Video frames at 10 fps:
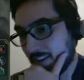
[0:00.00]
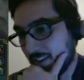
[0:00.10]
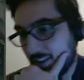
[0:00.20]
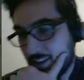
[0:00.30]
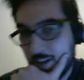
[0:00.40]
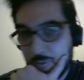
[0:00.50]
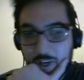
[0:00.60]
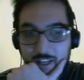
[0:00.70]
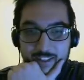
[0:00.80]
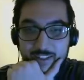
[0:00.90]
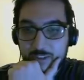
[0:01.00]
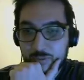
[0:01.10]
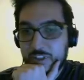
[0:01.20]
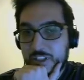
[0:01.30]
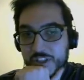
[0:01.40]
Aradan belki dedim
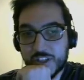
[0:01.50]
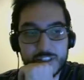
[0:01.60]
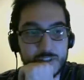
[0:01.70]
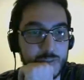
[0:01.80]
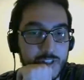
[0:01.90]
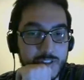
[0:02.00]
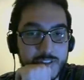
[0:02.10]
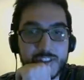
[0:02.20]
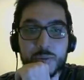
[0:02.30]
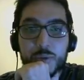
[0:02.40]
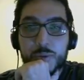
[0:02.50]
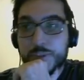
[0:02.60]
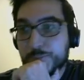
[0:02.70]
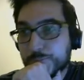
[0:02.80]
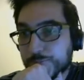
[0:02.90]
Trish'i alırım da yapamadım.